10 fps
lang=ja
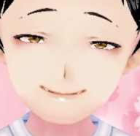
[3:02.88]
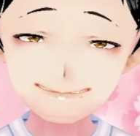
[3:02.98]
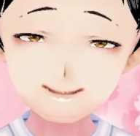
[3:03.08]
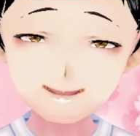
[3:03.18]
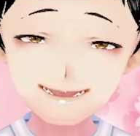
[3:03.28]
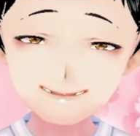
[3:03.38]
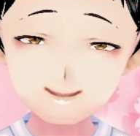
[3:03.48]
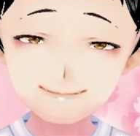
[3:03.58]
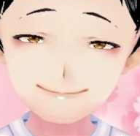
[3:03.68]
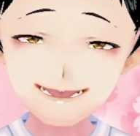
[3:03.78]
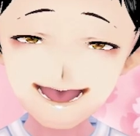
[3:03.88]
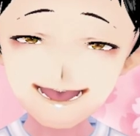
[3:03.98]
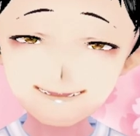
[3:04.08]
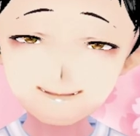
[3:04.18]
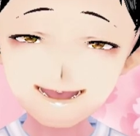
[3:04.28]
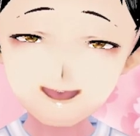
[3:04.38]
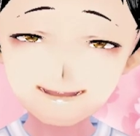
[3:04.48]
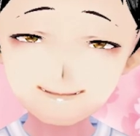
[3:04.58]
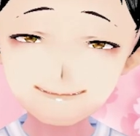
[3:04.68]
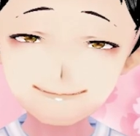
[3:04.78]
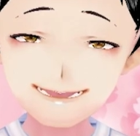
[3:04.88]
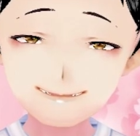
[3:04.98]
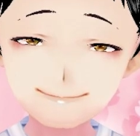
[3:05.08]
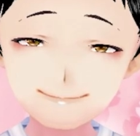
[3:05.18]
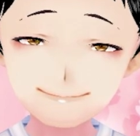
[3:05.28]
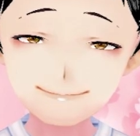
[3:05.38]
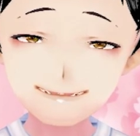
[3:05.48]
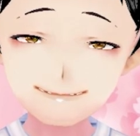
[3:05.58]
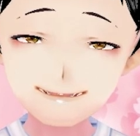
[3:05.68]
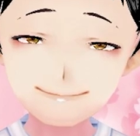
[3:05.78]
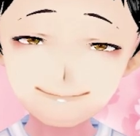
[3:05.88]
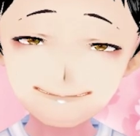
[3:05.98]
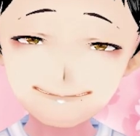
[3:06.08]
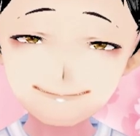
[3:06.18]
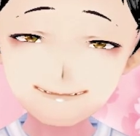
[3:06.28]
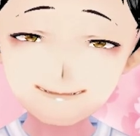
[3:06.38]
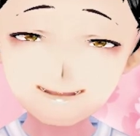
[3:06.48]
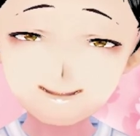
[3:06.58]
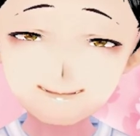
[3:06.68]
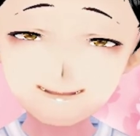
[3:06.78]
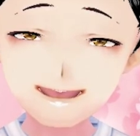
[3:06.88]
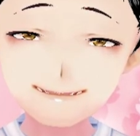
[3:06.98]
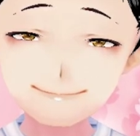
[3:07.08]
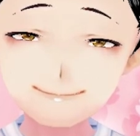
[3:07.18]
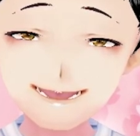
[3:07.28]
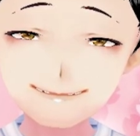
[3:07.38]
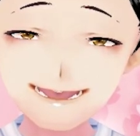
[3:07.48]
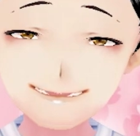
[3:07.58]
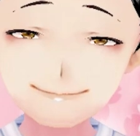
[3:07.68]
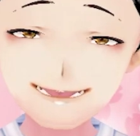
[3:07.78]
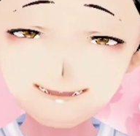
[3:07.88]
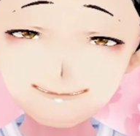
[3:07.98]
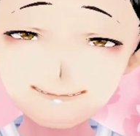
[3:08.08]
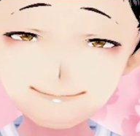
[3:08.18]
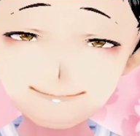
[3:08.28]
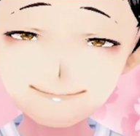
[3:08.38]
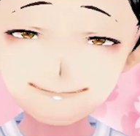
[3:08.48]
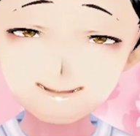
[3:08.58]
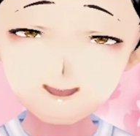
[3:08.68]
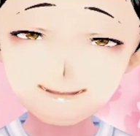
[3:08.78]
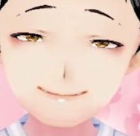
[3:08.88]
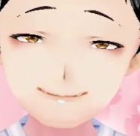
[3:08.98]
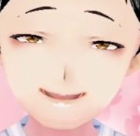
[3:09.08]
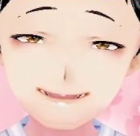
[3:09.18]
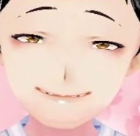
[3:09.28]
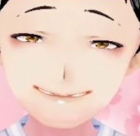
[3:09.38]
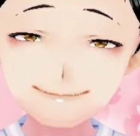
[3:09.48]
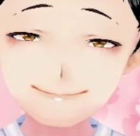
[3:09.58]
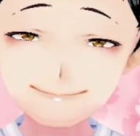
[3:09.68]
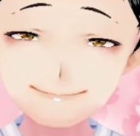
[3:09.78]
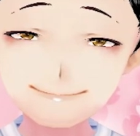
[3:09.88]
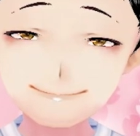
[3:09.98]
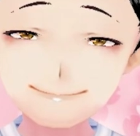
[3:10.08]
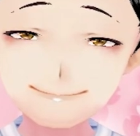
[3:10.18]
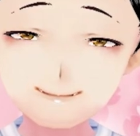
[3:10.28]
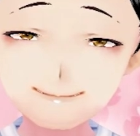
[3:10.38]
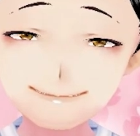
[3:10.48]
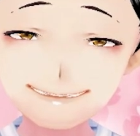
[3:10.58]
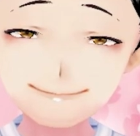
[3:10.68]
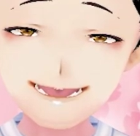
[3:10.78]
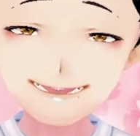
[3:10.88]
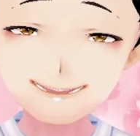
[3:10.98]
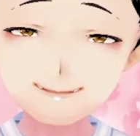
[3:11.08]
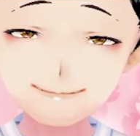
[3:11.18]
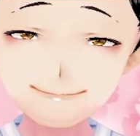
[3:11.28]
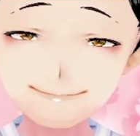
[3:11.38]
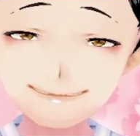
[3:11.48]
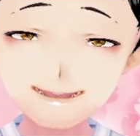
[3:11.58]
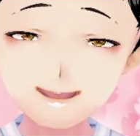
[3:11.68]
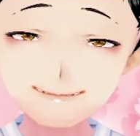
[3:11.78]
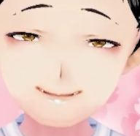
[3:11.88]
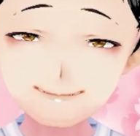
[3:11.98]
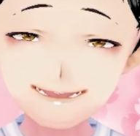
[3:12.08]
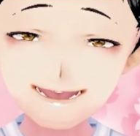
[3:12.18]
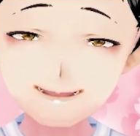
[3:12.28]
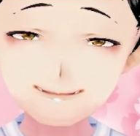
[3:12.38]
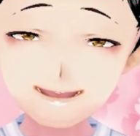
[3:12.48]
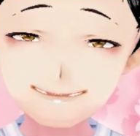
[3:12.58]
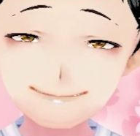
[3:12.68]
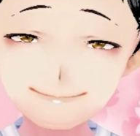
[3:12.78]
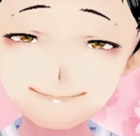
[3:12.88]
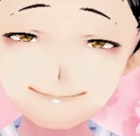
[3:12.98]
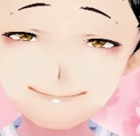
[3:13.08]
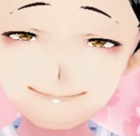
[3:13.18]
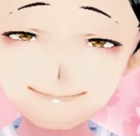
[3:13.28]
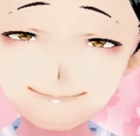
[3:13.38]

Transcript: 赤星4枠4番アールバロンの単勝と一等塾の馬単3連複の4頭流し。そして馬連ボックスで勝負するとのことです。